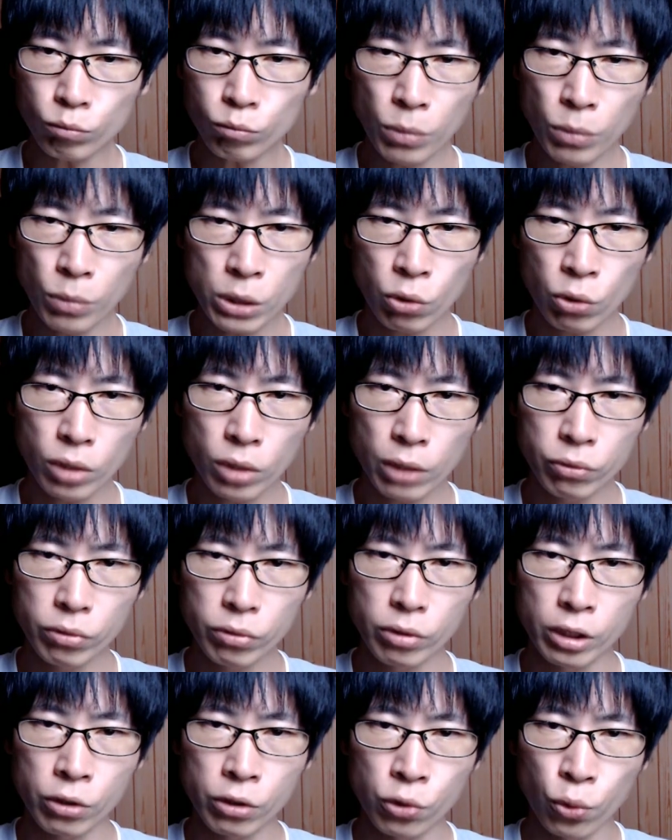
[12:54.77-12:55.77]
まあそんな
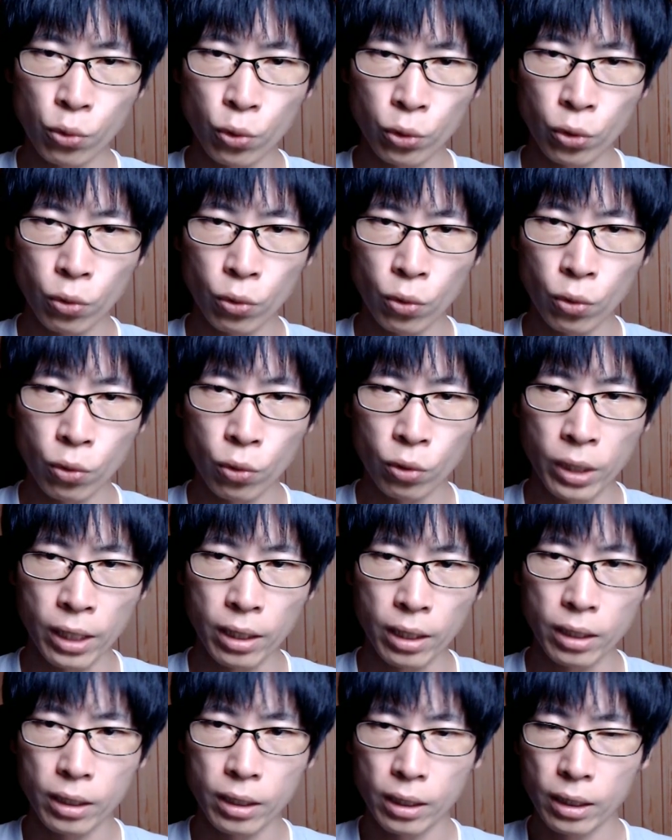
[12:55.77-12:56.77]
風に消去法
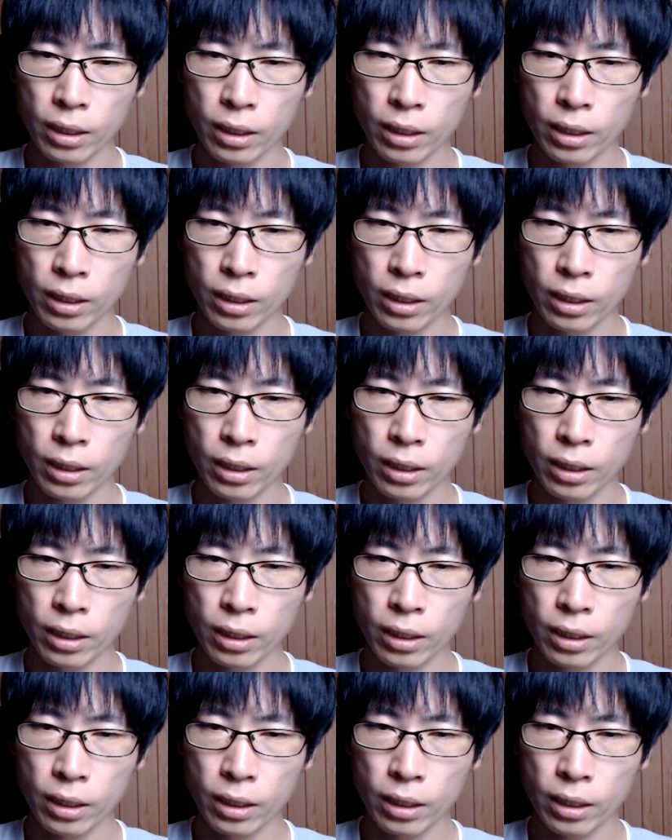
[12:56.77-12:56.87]
で、